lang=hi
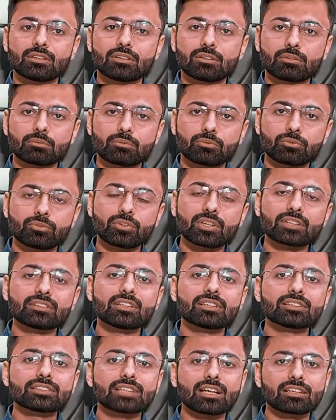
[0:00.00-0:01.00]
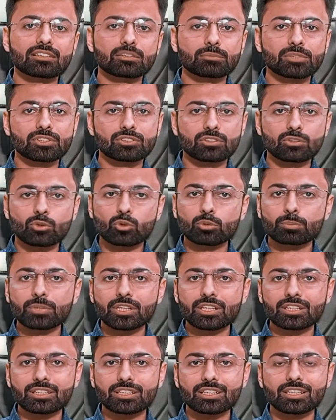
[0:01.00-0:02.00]
फर्दर चार सेमेस्टर और
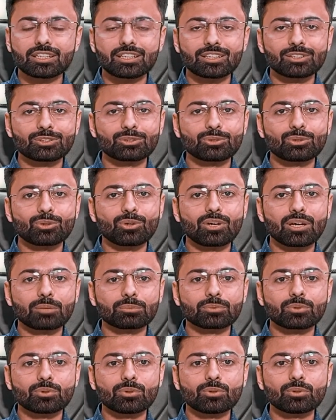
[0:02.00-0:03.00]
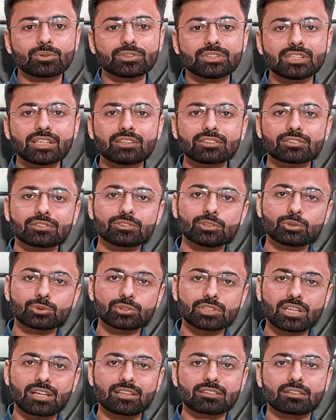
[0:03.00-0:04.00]
पढ़ेंगे तो आपको ये जो
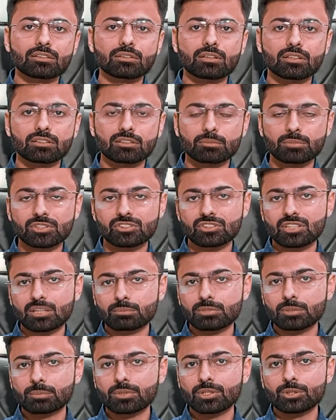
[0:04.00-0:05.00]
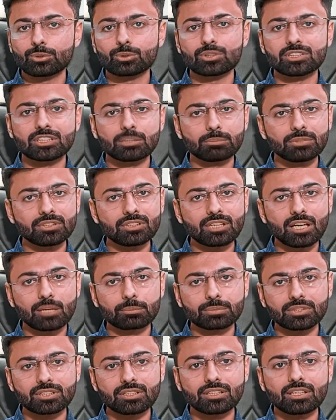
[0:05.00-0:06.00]
चार सेमेस्टर आपने पढ़े होंगे ये भी
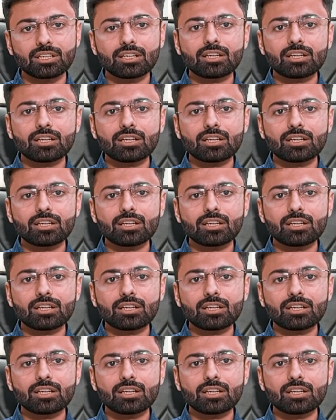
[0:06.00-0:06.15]
आपके